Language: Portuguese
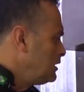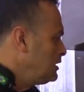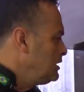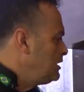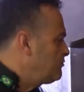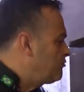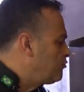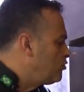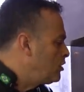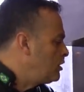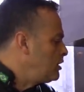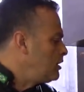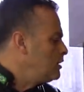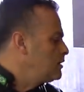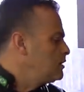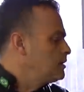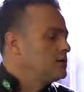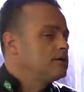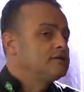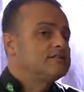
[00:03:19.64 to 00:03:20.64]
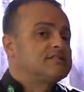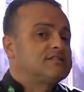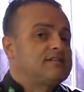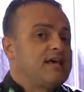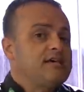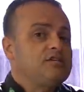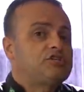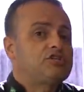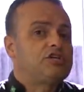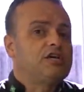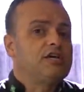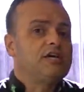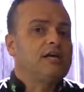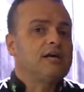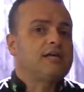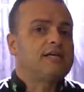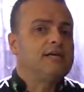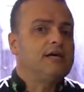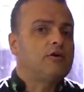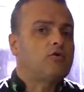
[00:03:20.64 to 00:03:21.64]
E vou sentir
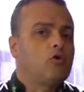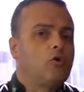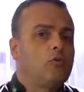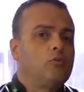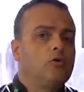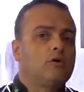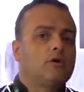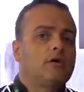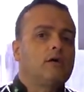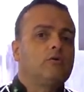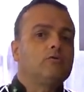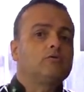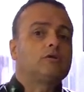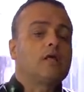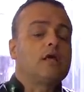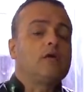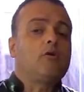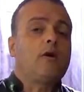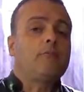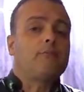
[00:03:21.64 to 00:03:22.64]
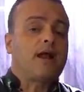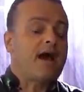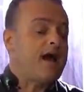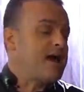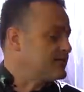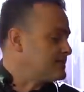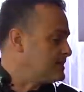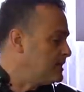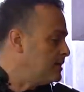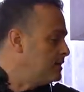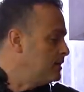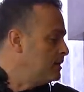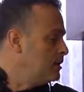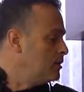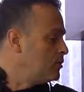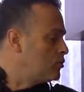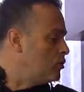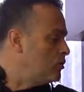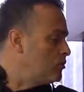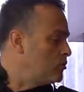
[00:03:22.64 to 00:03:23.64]
aqui como que eu tenho a brasa.
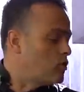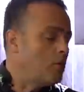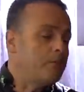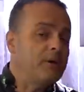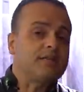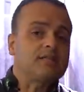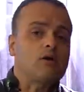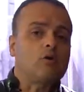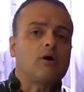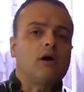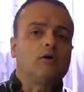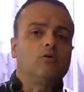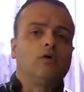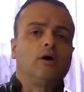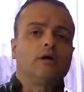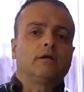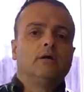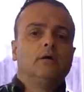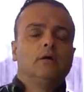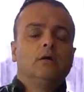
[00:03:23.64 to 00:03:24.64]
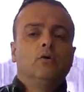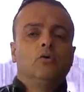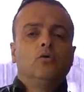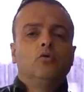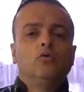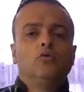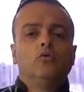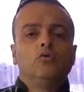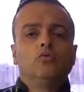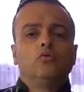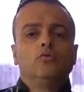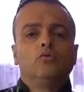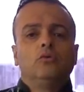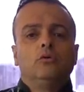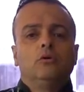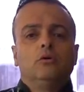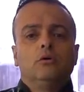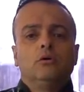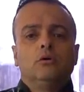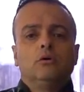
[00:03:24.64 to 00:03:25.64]
Como, como é que está o calor. Um,
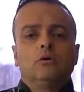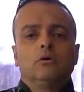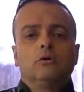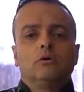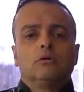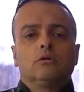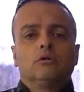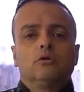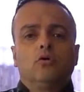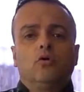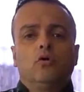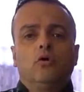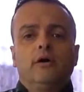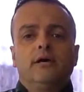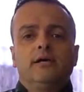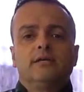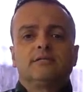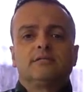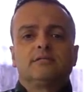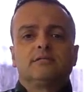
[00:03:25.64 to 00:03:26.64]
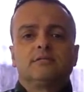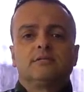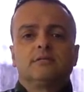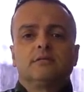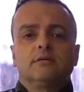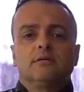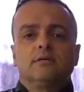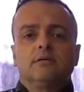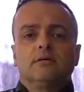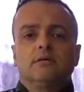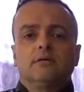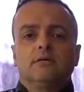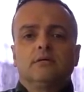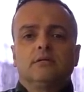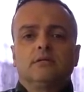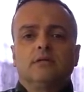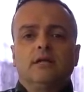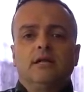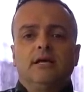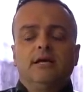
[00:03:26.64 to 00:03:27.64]
dois,
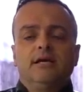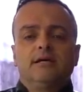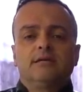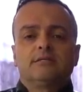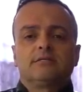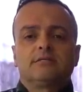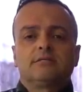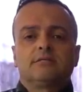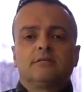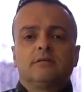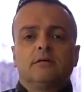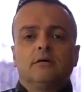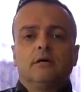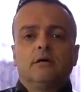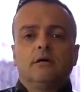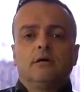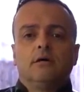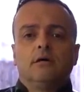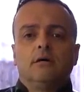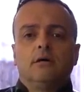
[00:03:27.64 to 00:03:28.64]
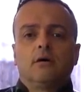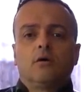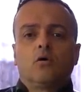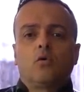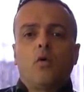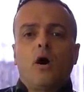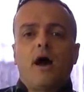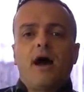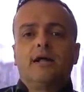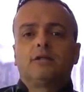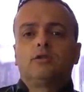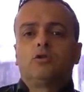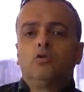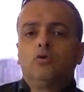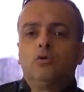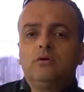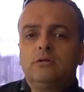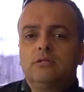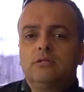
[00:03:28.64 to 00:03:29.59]
três, quatro,